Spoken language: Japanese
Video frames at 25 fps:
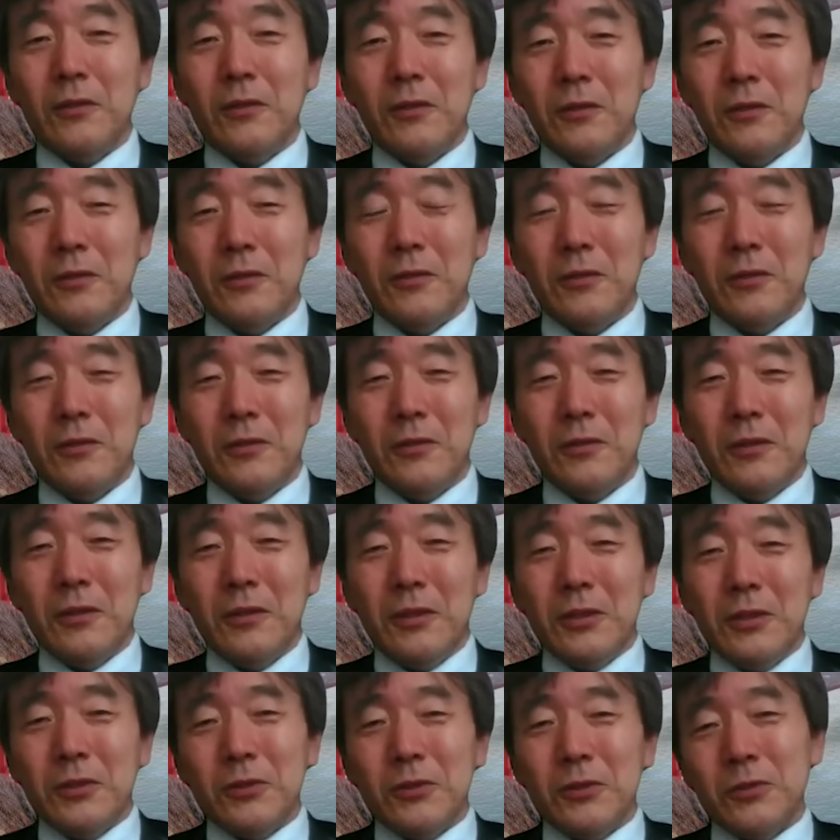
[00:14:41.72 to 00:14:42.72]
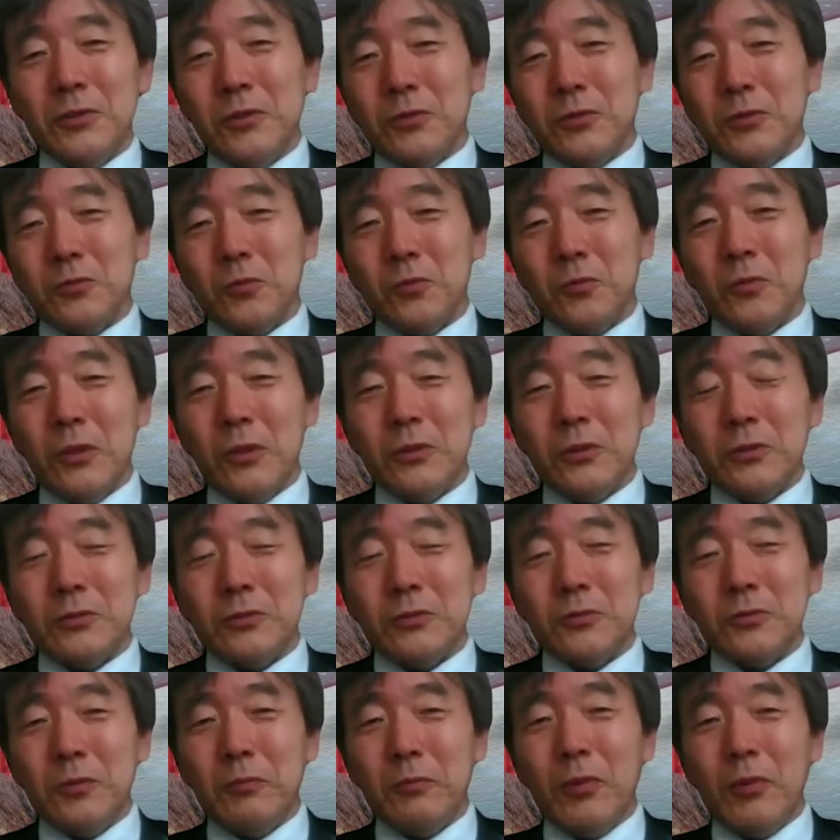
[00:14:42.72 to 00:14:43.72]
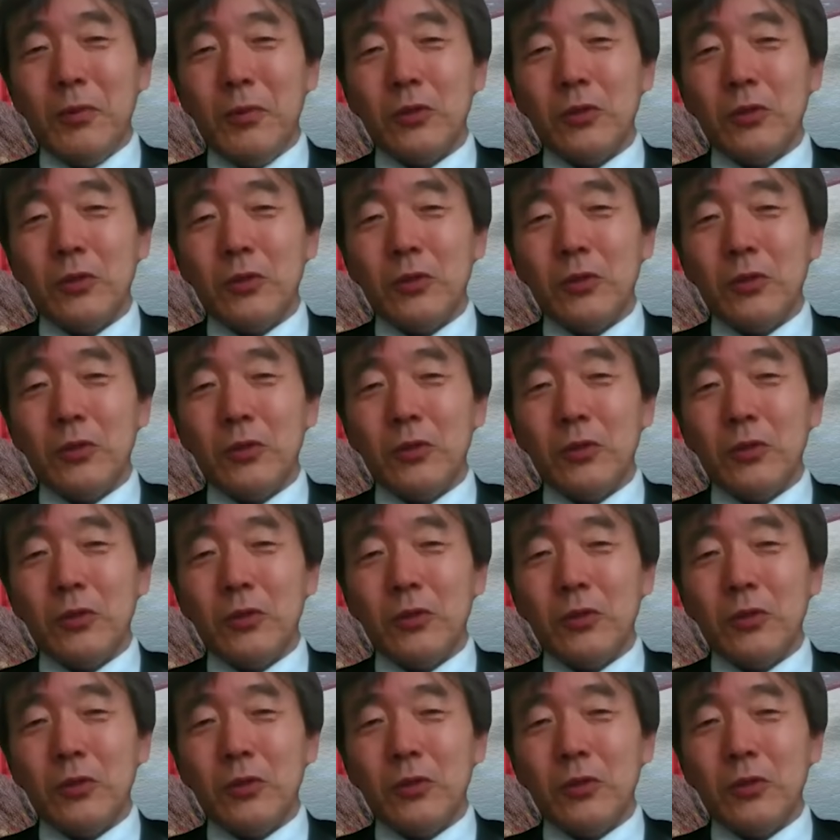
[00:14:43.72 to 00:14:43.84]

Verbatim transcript: う。うんそうなんですよね。